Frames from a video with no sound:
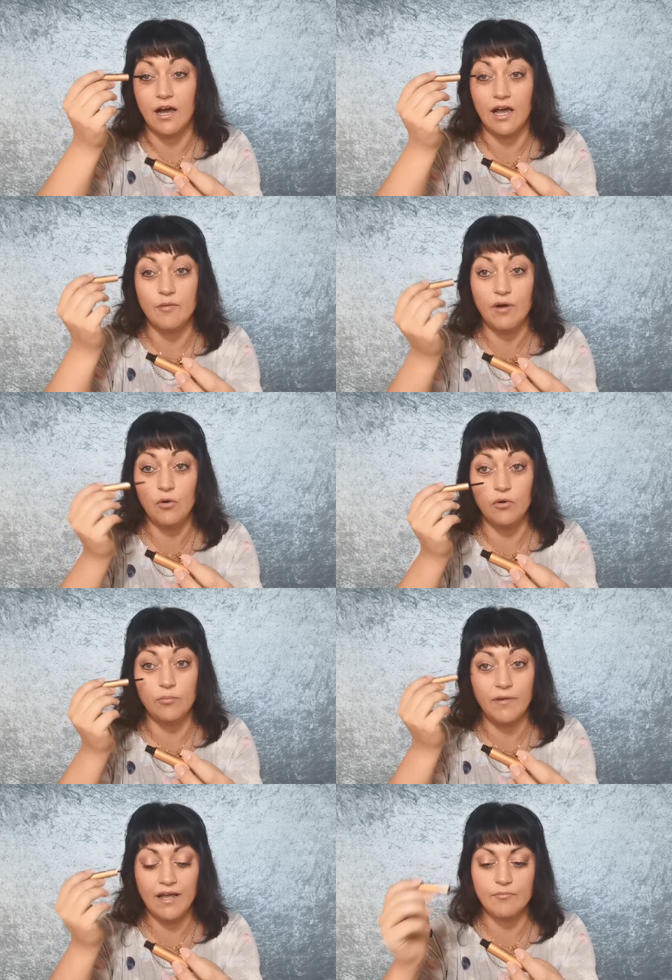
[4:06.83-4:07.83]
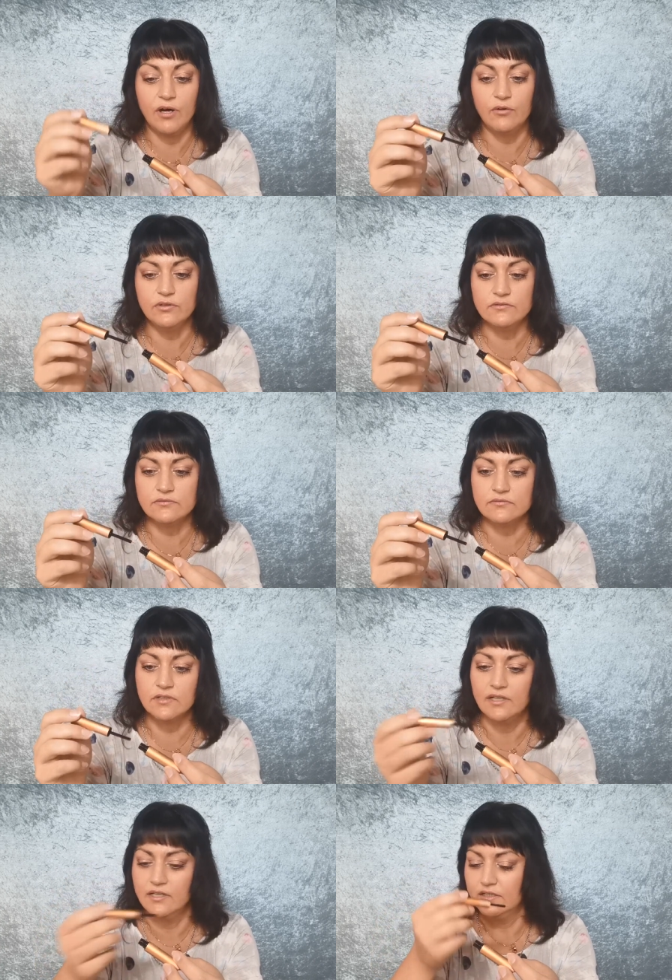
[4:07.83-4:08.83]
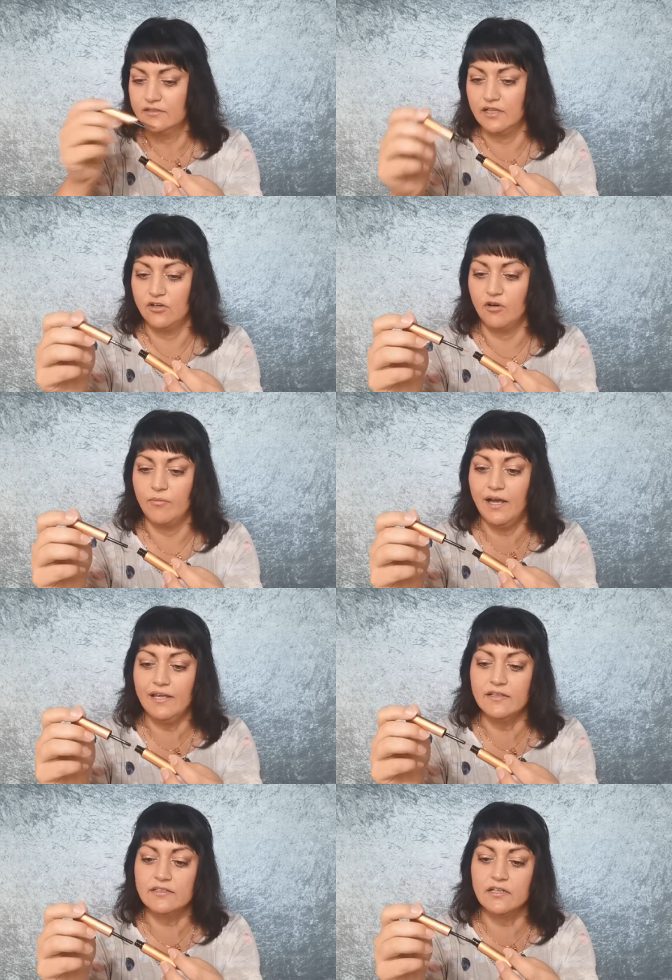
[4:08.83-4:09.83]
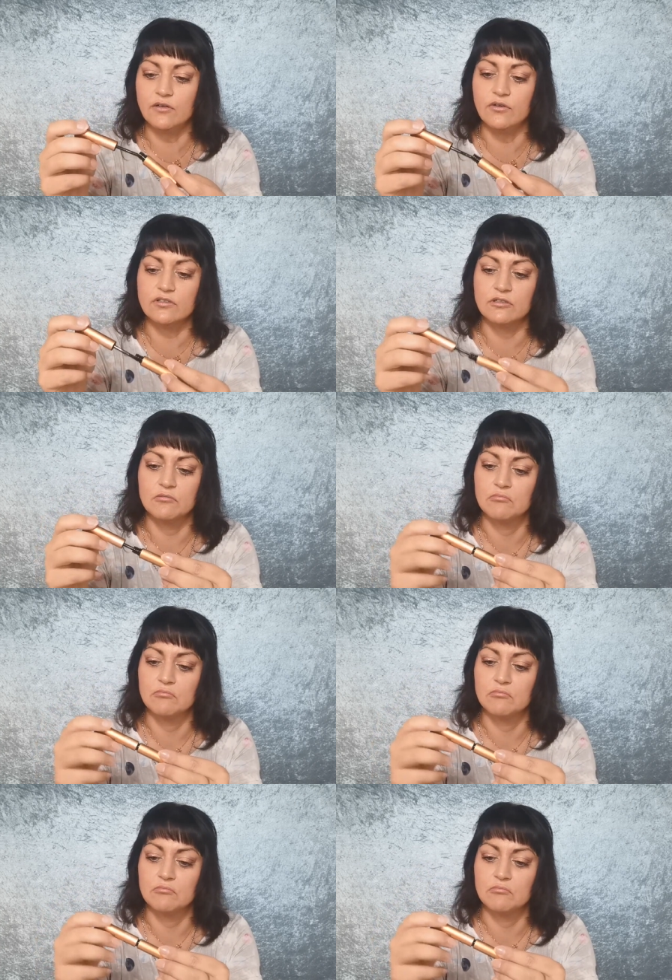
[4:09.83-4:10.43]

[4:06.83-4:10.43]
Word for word: Einmal oben, einmal unten, dann nochmal eingetaucht.